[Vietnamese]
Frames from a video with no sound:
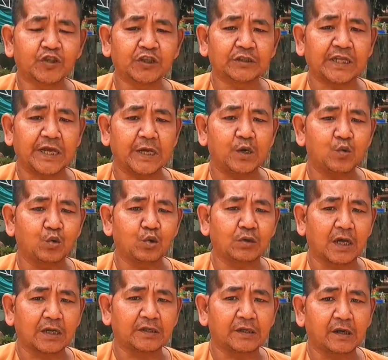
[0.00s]
phương tiện khu
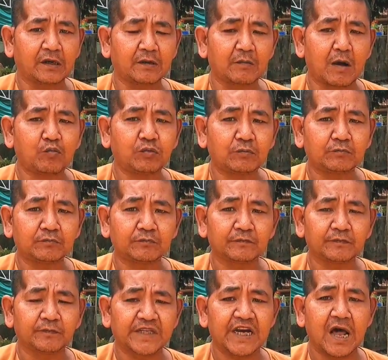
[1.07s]
du lịch rồi nó móc
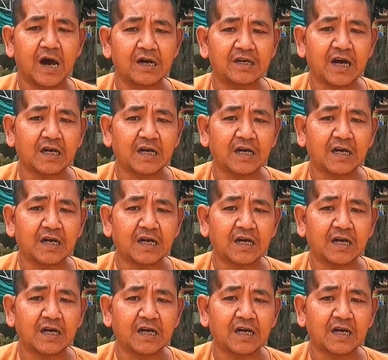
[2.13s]
bị lỡ